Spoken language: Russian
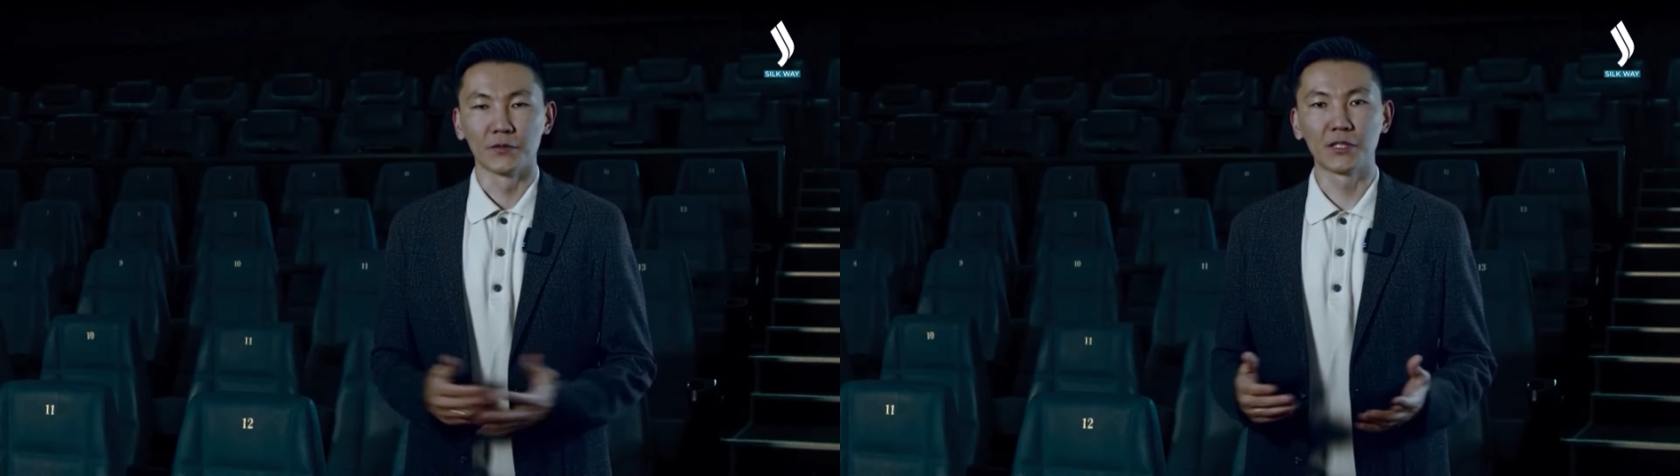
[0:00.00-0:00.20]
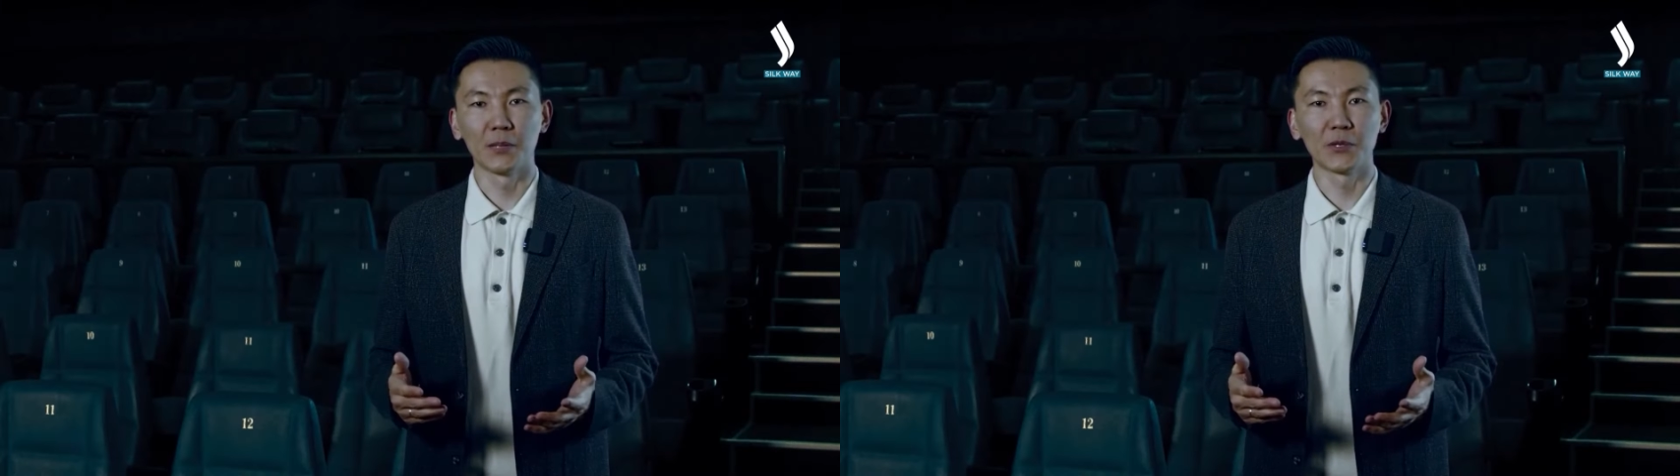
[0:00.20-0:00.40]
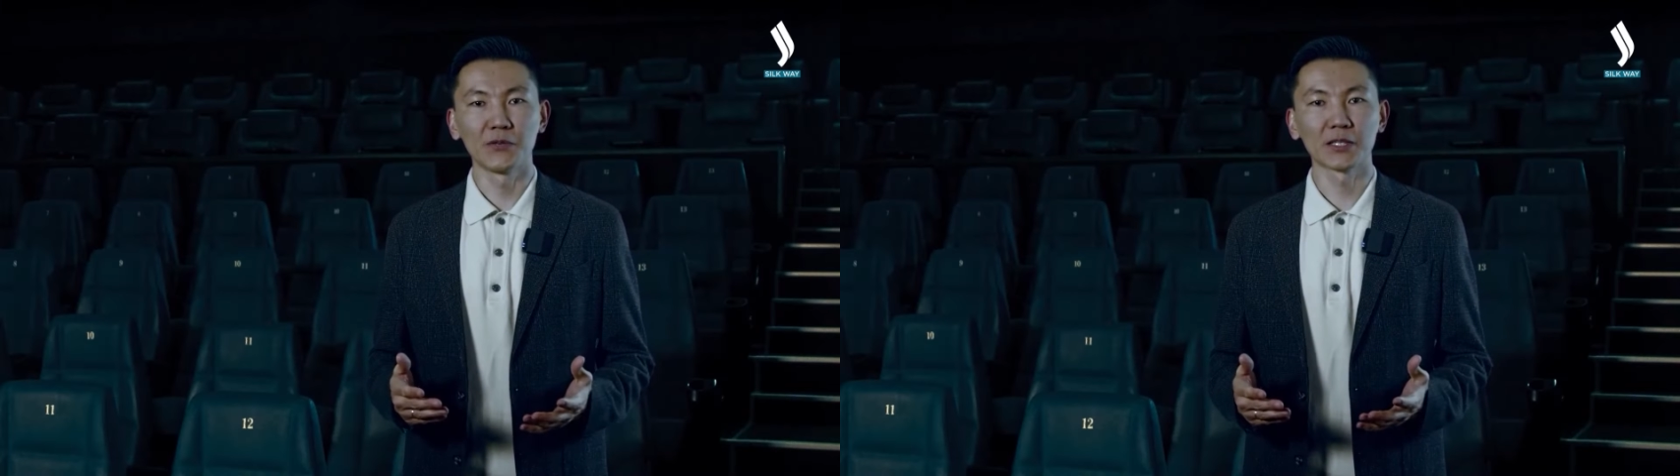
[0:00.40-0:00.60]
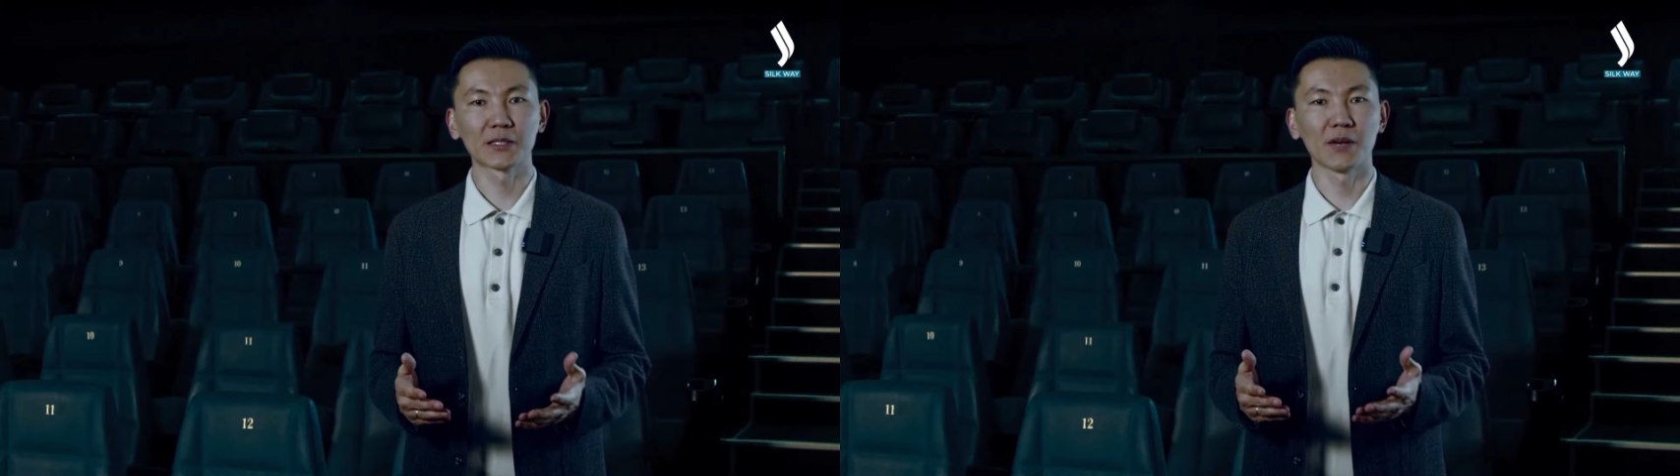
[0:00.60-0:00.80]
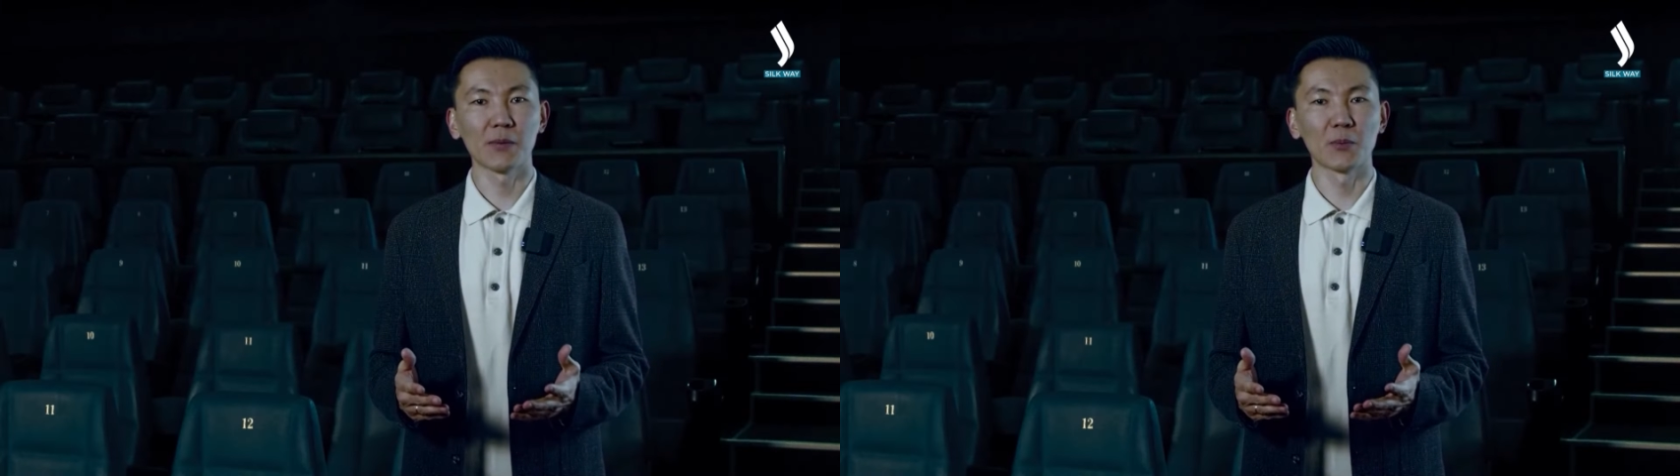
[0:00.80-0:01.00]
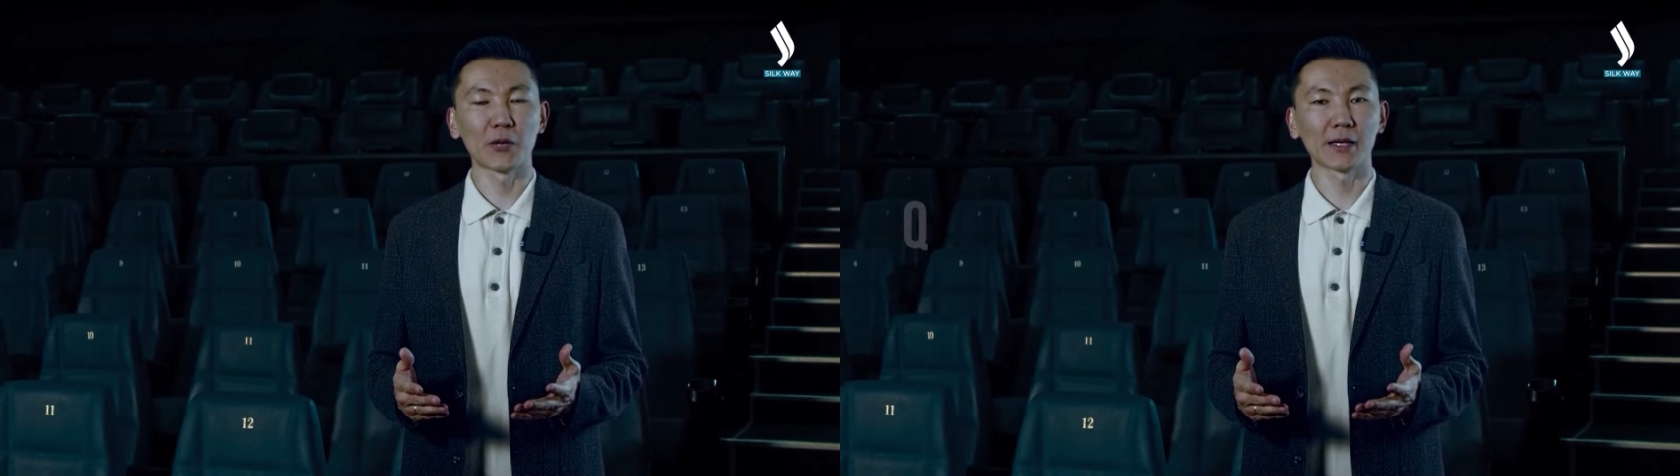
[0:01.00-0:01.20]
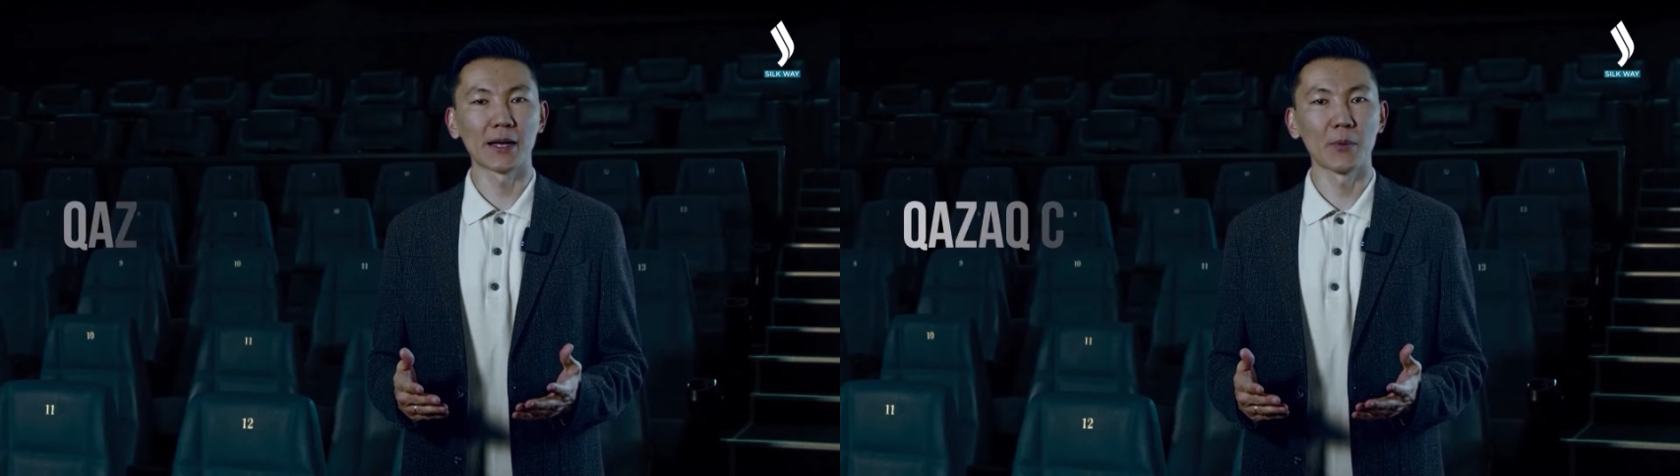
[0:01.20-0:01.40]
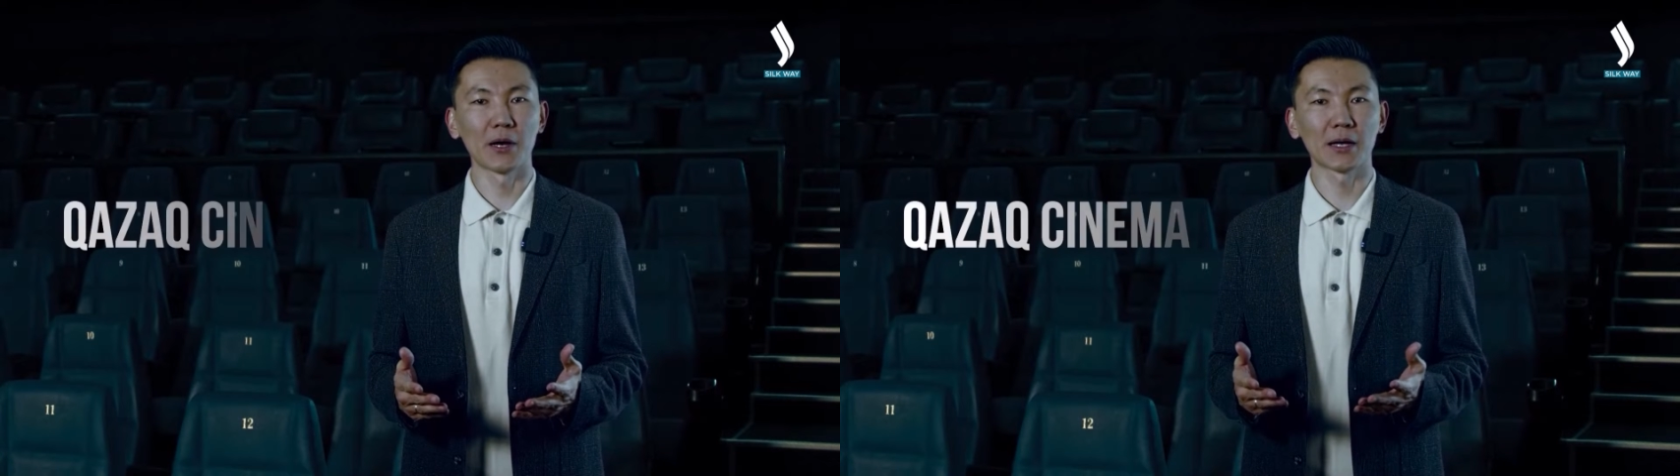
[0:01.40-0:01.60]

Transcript: Всем привет! С вами программа